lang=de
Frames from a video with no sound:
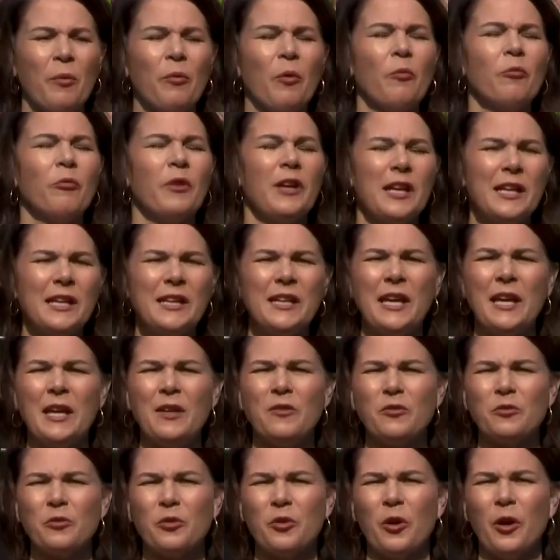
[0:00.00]
wählen
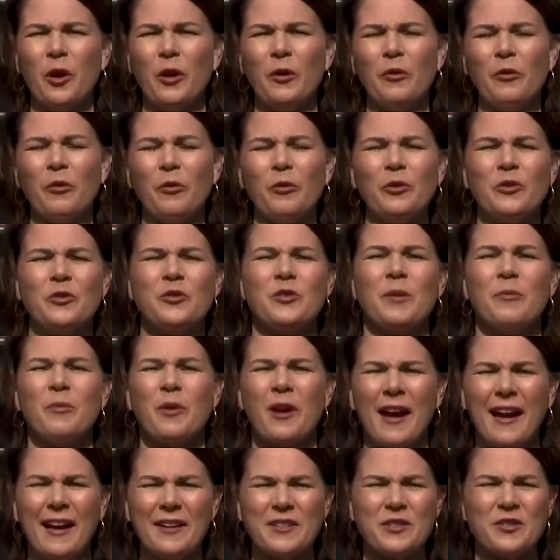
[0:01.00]
gehen zu können und
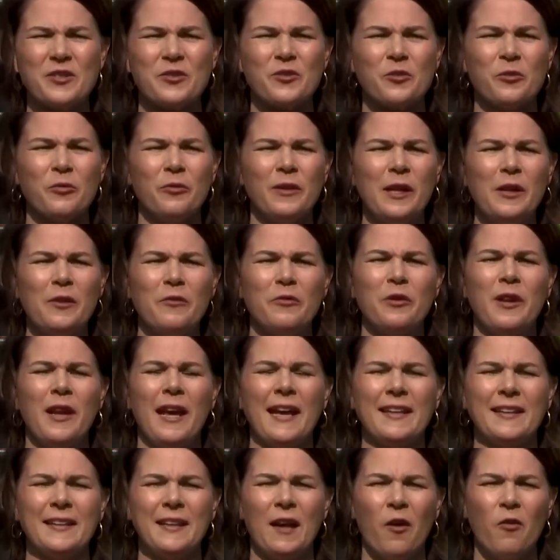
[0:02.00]
demokratisch zu wählen für einen
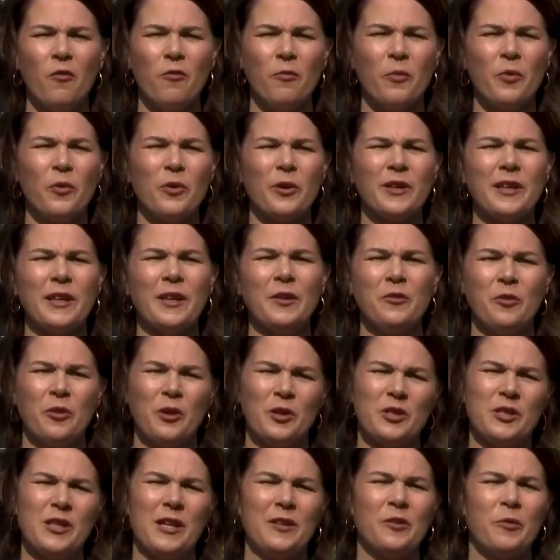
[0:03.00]
echten Aufbruch hier in
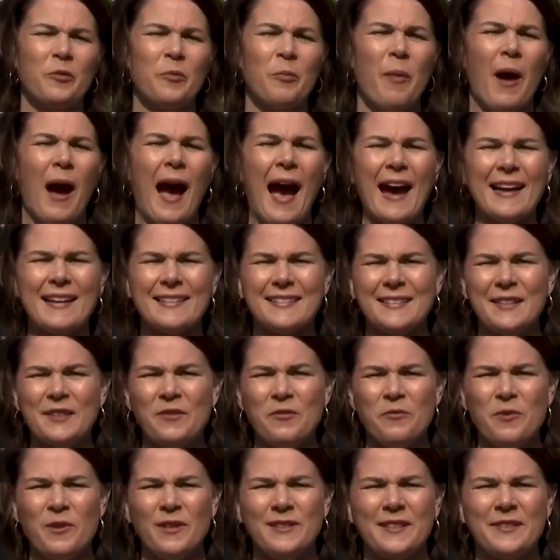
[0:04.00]
Deutschland. Um 18
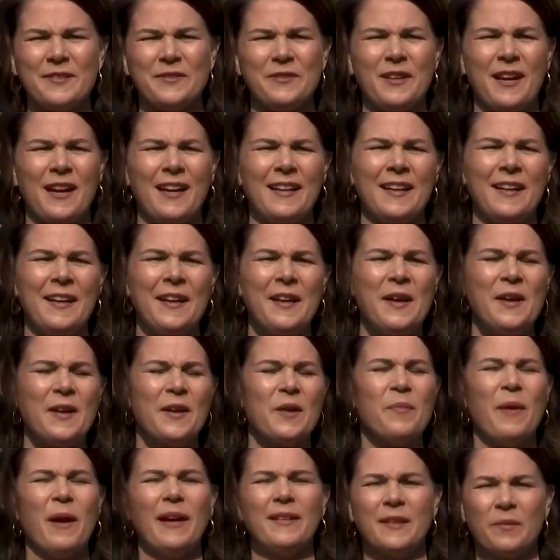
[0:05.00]
Uhr sind wir alle
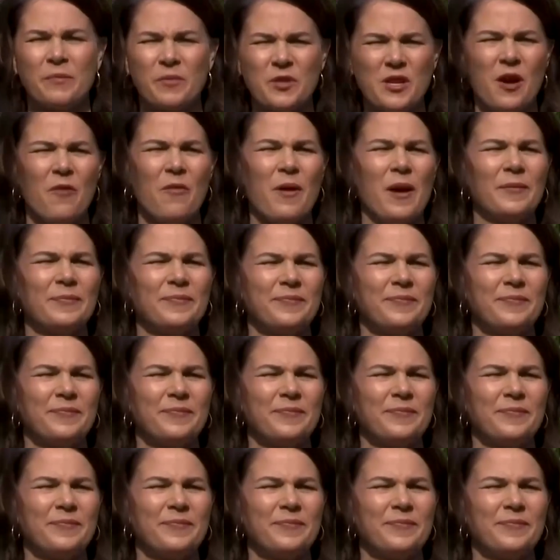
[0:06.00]
gemeinsam schlauer. Die